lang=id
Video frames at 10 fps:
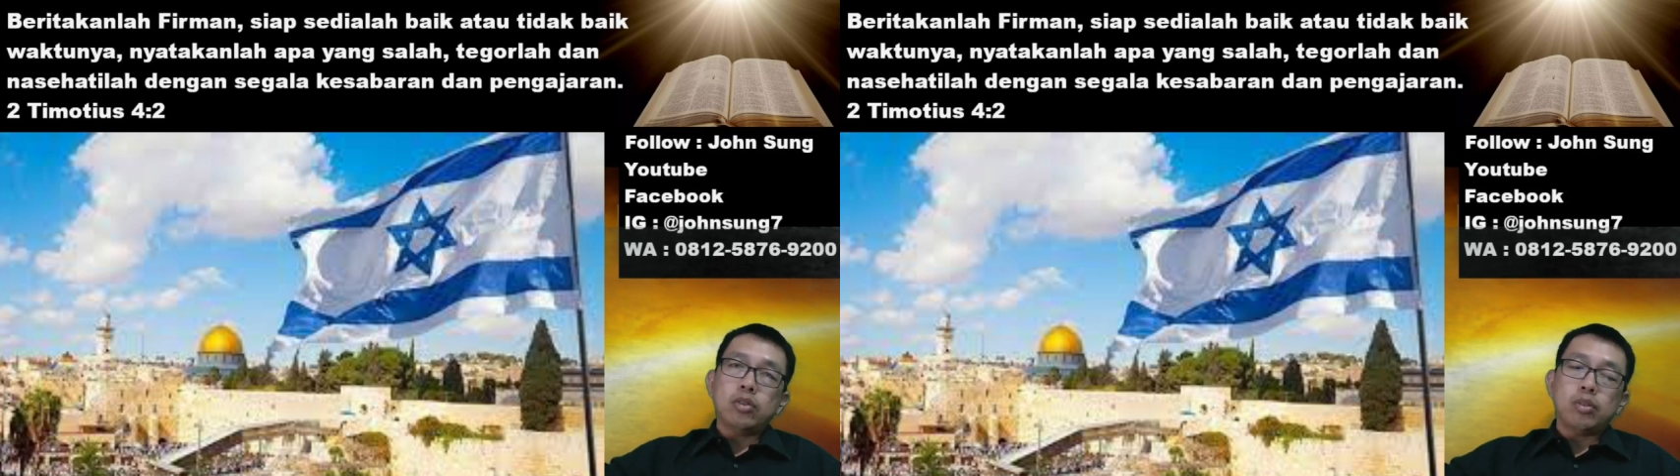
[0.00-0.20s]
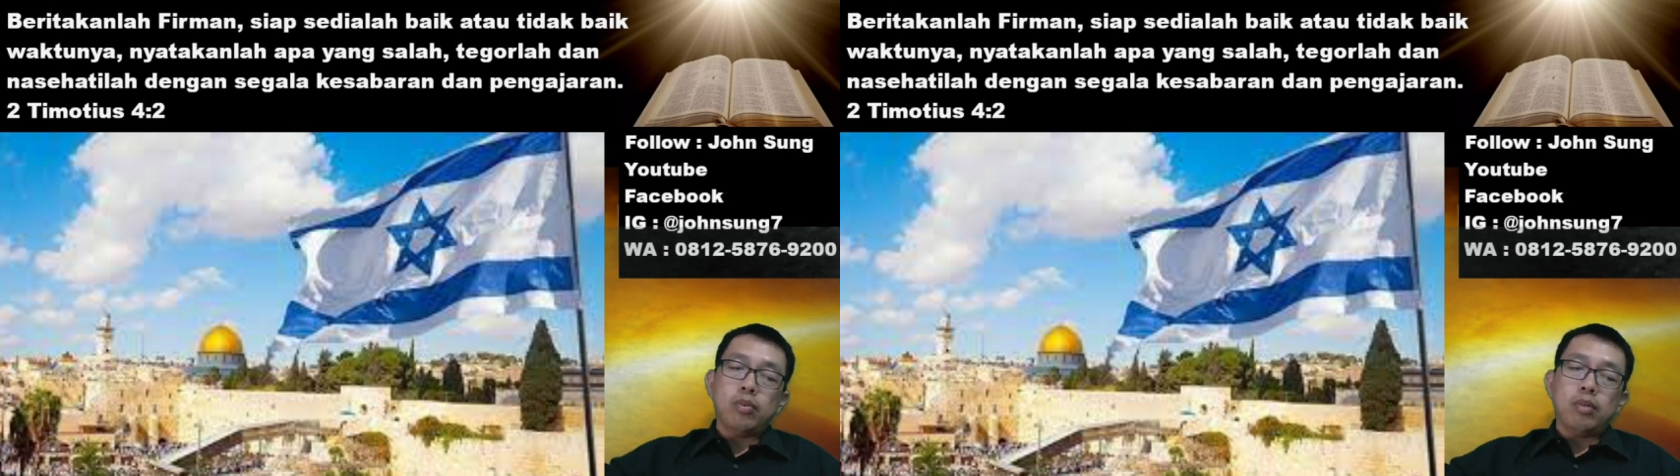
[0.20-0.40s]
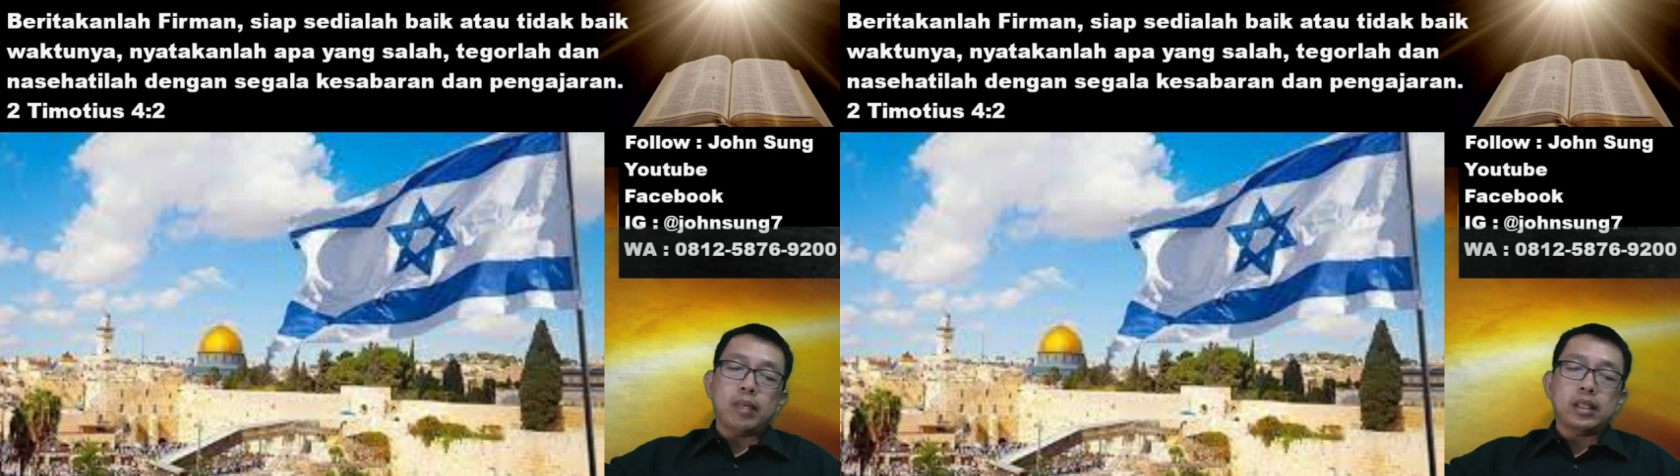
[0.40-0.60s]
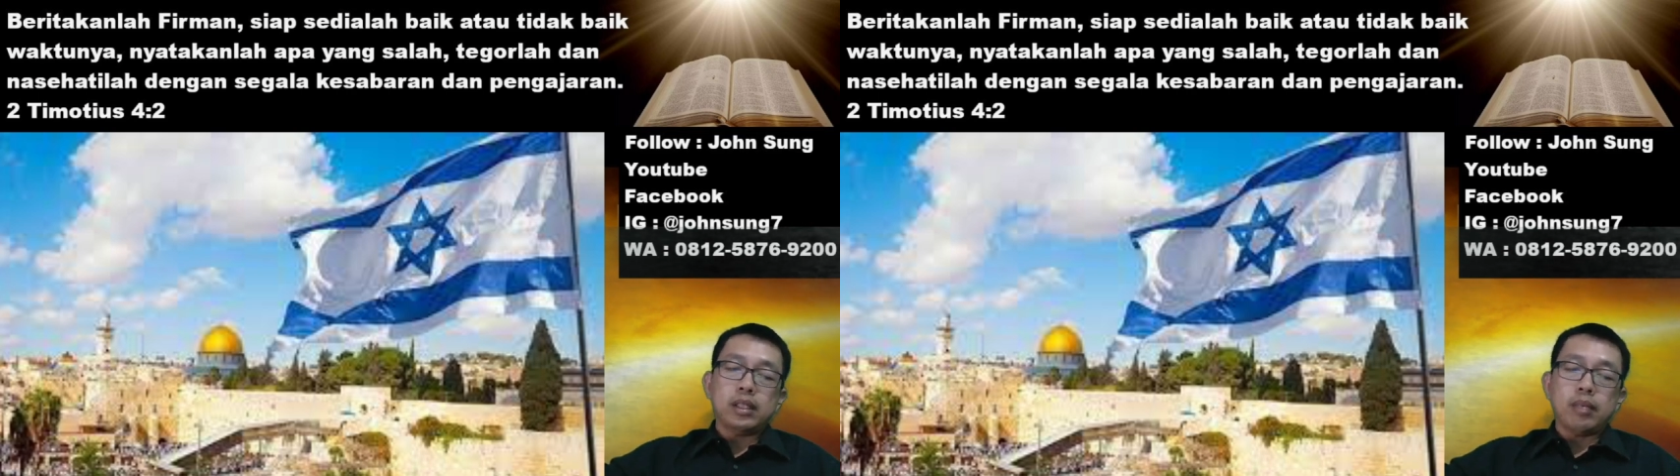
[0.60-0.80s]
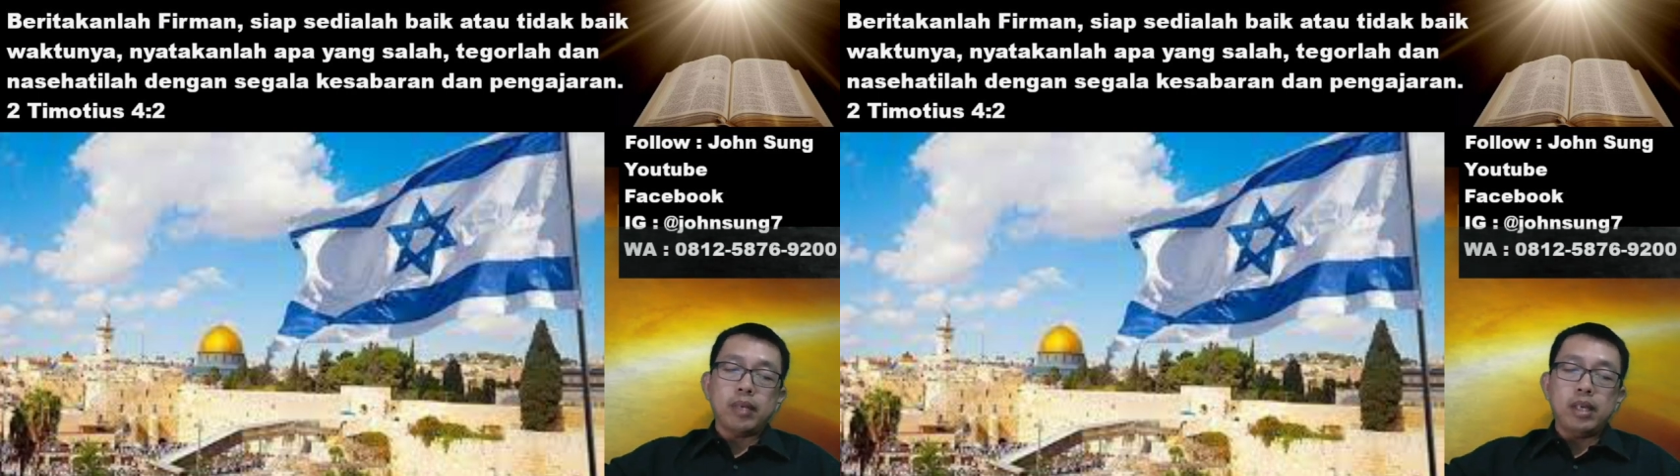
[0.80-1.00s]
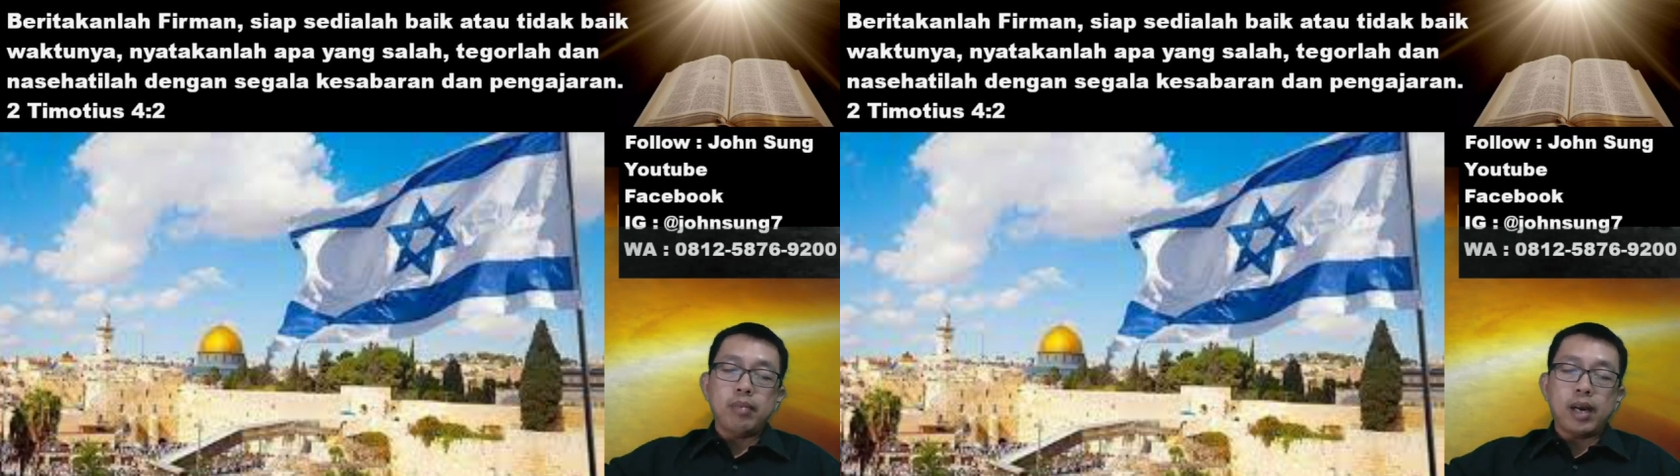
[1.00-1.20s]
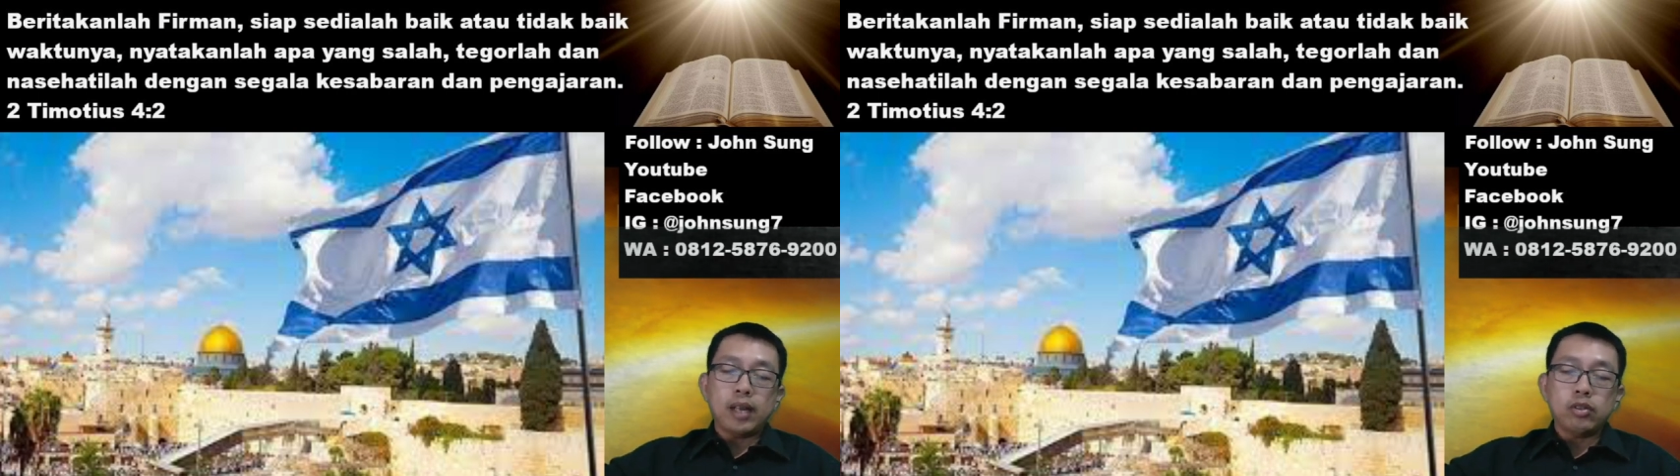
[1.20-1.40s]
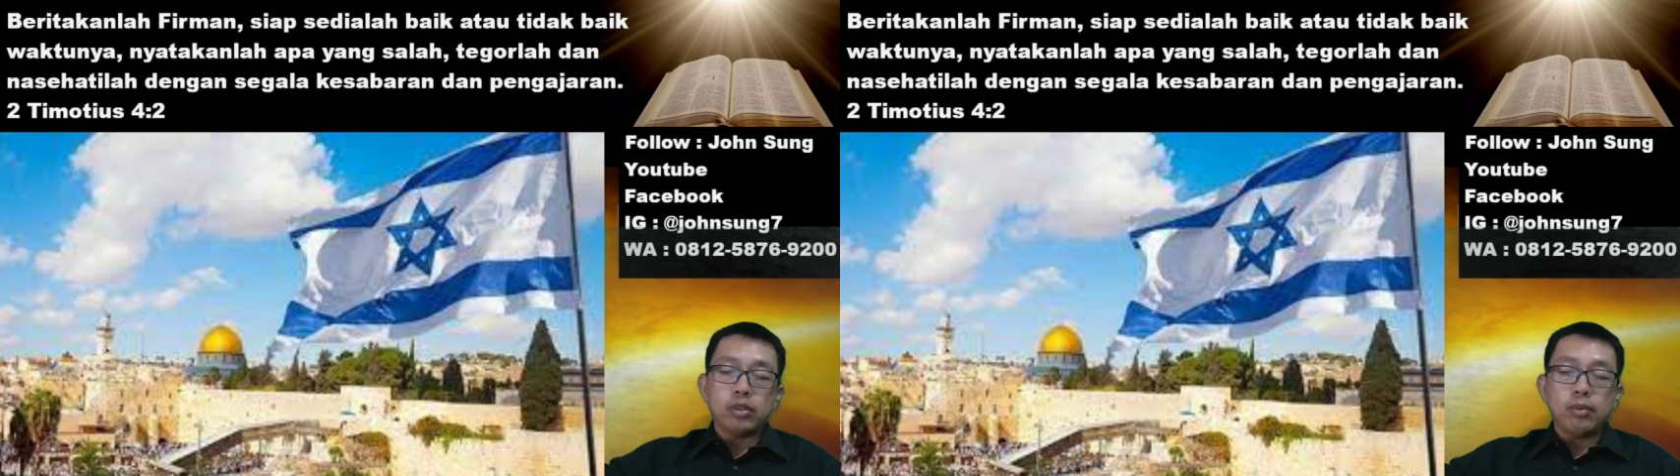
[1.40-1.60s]
sebelum Masehi sampai
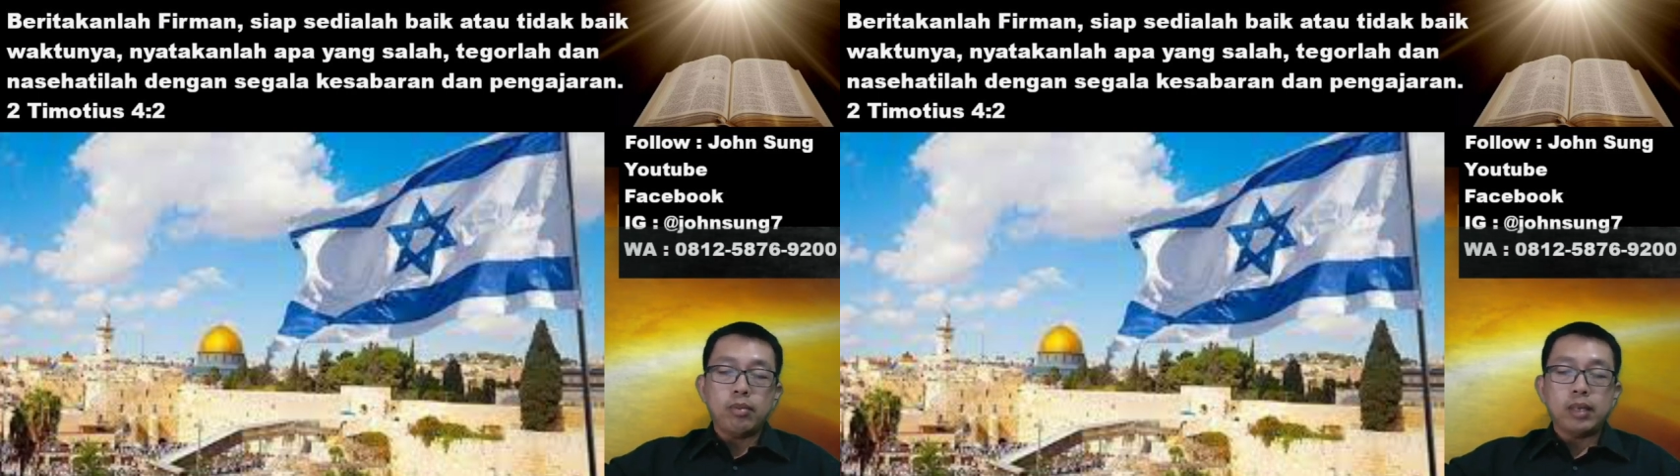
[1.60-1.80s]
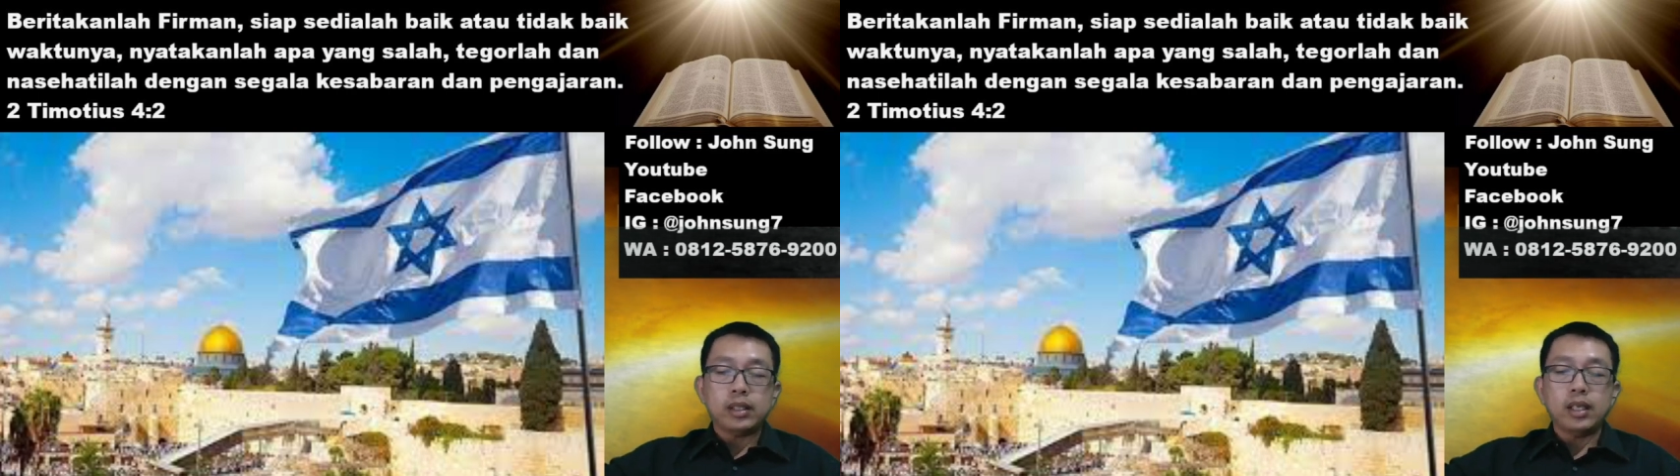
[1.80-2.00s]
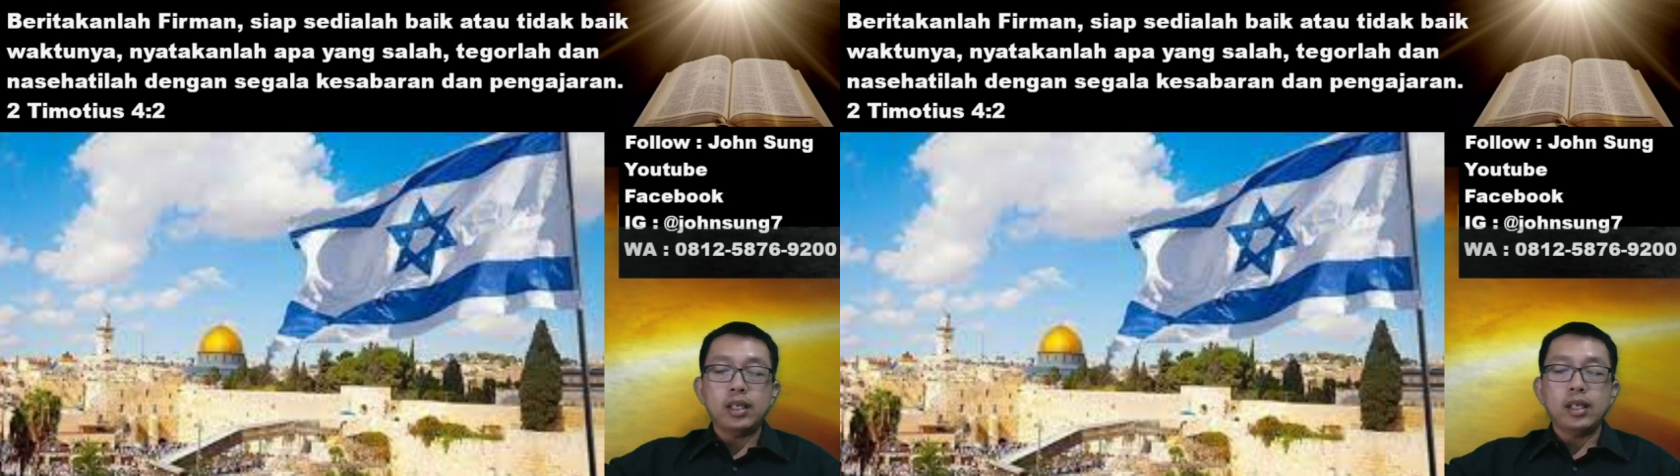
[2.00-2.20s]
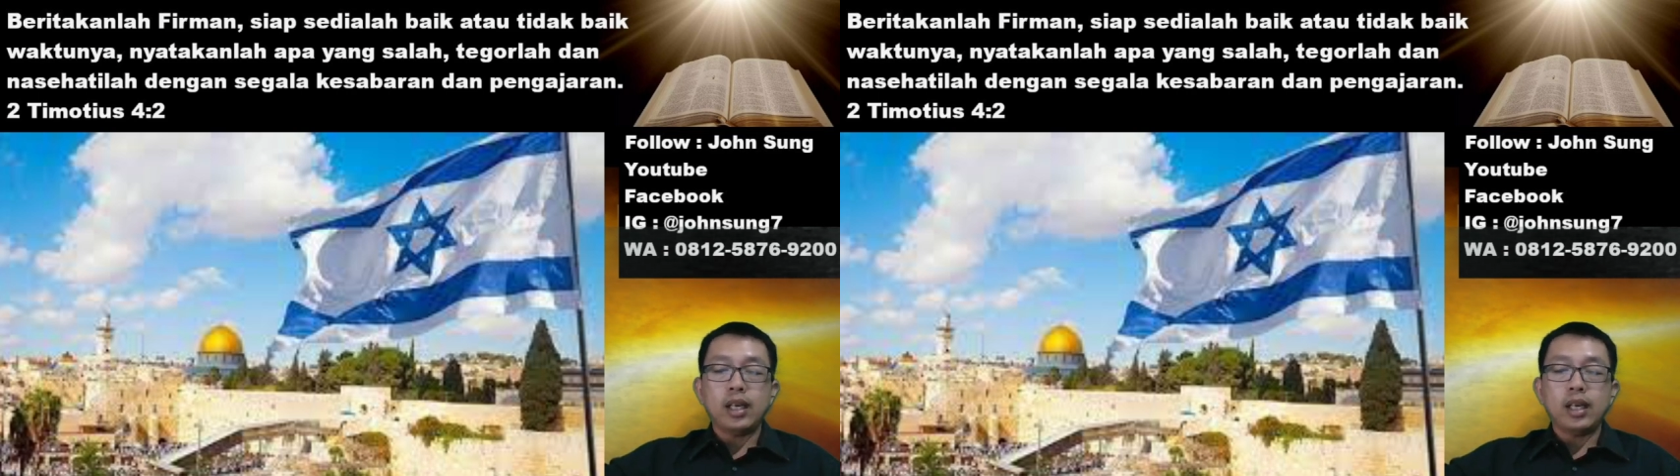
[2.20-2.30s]
500 sebelum Masehi,